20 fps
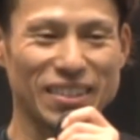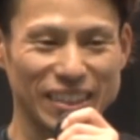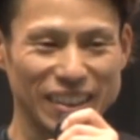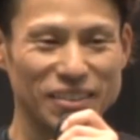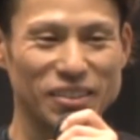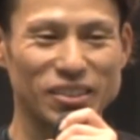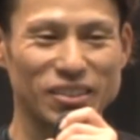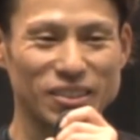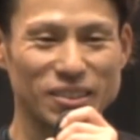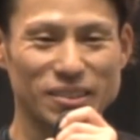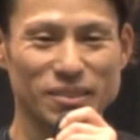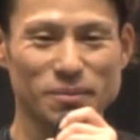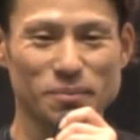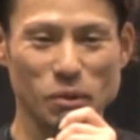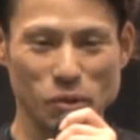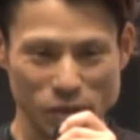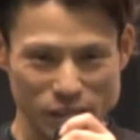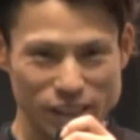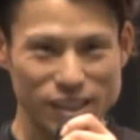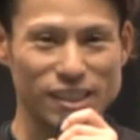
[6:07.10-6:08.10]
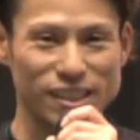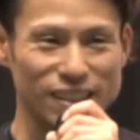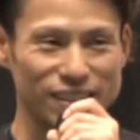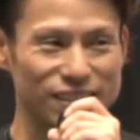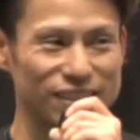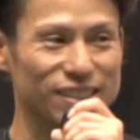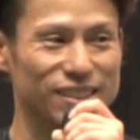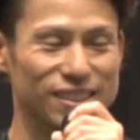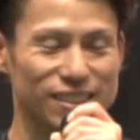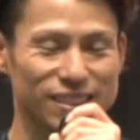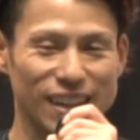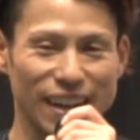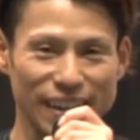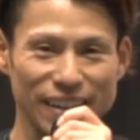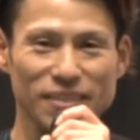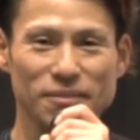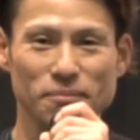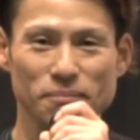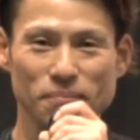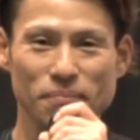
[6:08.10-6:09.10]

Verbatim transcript: 今多分僕1位ですはい